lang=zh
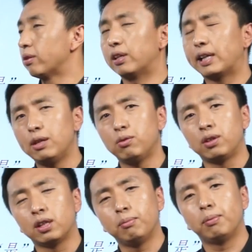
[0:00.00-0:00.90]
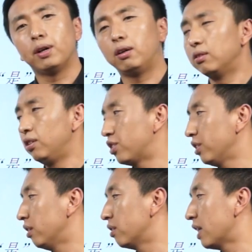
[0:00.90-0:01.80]
也就是说，根据你的目标，你
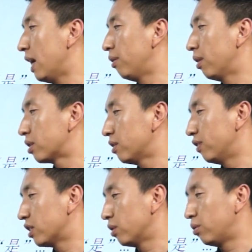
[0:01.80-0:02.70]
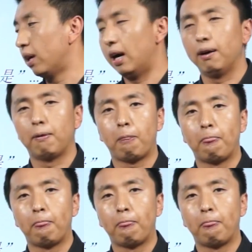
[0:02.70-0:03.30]
制定的战略是否正确啊？